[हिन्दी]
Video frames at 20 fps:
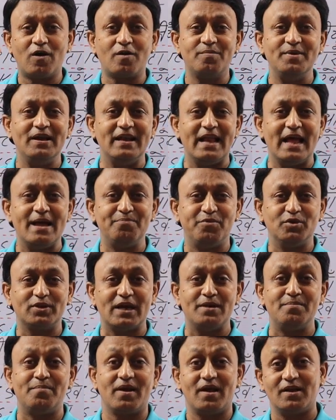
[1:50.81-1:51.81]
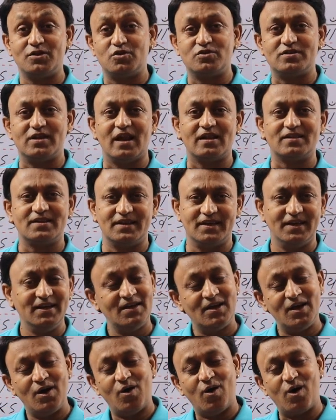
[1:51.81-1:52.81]
और भी लैम्प होता है बड़ा जो जलाते
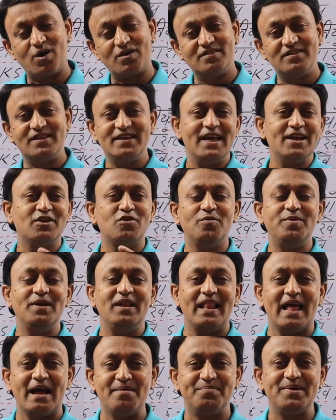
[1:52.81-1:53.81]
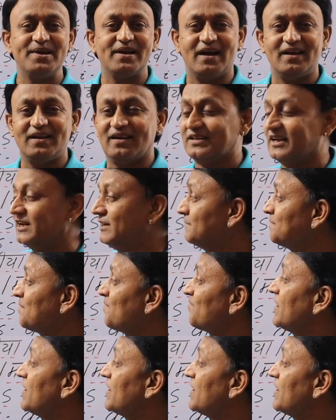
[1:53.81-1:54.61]
हैं और दिए को भी लैम्प ही कहा जाता है